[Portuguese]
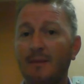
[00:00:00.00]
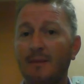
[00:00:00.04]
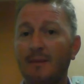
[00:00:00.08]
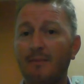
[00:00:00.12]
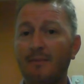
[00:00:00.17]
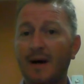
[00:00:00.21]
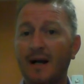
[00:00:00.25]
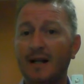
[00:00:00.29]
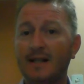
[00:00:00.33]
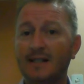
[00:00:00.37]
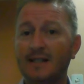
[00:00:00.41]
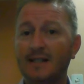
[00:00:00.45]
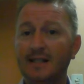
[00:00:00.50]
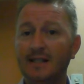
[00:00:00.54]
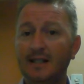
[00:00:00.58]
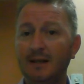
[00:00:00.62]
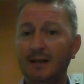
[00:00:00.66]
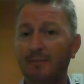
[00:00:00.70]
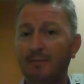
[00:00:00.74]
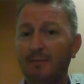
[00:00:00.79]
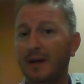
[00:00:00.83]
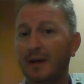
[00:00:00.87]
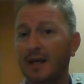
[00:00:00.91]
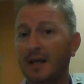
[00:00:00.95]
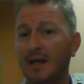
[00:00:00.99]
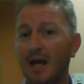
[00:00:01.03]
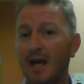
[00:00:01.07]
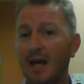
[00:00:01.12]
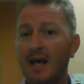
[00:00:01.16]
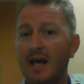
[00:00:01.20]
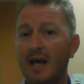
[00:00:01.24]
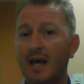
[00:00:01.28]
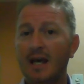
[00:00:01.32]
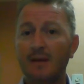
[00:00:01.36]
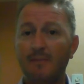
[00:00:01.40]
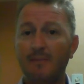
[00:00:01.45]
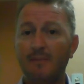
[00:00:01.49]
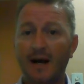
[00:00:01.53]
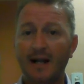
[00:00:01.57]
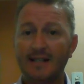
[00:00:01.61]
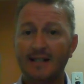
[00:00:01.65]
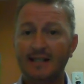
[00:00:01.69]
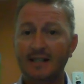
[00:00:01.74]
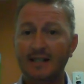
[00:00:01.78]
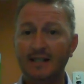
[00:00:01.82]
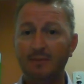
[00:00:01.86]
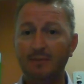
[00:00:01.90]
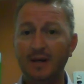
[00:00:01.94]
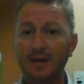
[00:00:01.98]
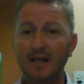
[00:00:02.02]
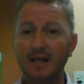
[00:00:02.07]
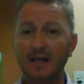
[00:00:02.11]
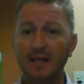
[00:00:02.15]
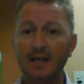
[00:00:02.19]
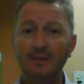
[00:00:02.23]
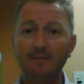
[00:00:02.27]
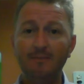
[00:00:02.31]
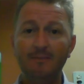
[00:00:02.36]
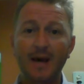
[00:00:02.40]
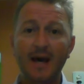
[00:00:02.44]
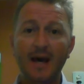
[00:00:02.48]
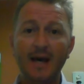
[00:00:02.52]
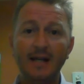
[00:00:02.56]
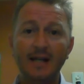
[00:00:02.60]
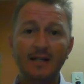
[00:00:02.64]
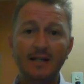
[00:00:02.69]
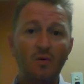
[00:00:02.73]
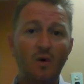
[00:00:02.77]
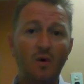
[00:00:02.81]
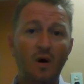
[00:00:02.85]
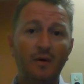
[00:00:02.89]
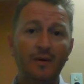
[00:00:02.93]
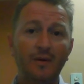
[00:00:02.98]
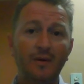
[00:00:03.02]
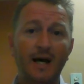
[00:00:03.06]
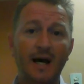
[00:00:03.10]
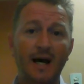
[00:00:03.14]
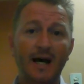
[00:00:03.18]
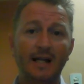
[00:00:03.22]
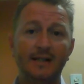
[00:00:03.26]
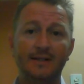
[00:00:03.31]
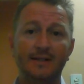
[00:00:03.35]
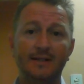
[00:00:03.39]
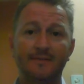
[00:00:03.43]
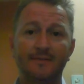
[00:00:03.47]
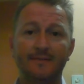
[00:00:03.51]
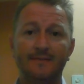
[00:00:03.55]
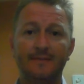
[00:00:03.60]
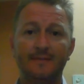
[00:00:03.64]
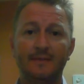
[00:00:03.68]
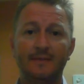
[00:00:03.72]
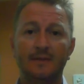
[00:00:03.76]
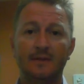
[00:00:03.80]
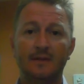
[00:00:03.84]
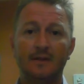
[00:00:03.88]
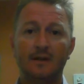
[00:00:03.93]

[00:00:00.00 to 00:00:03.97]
30 participem e participem em pé de igualdade.